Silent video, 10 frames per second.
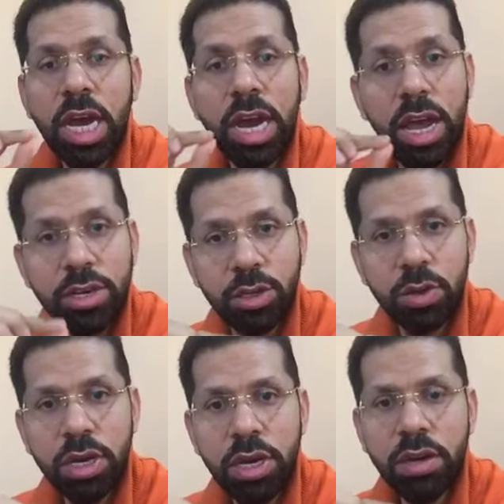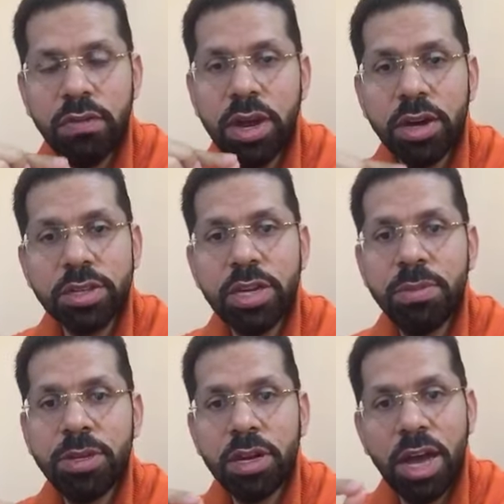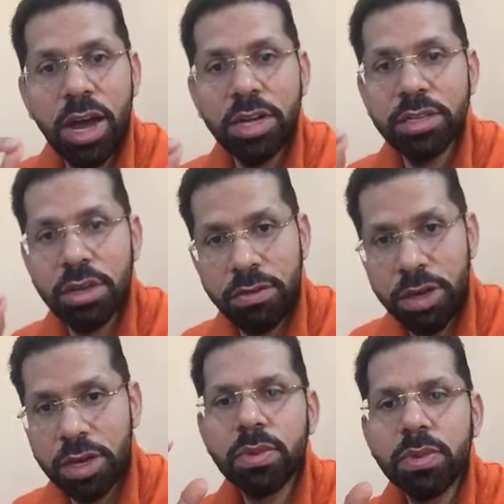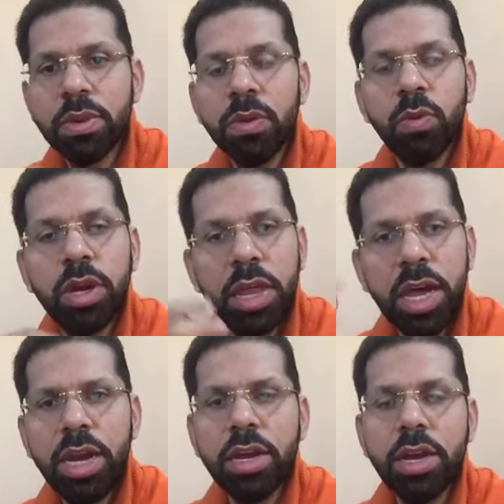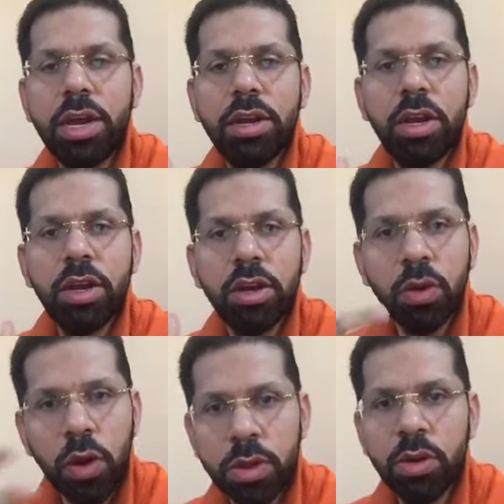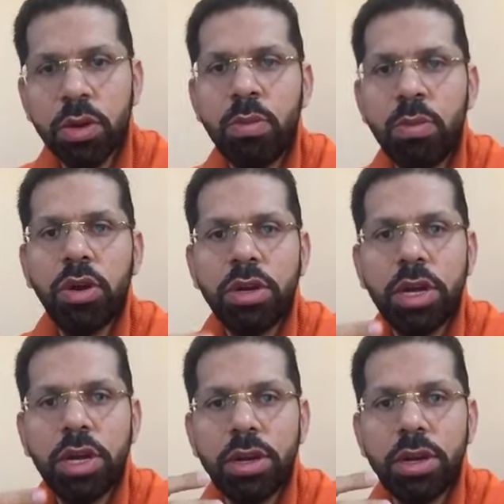الانسولين في له ريسبتر خاص فيه وكذلك الجروث هرمون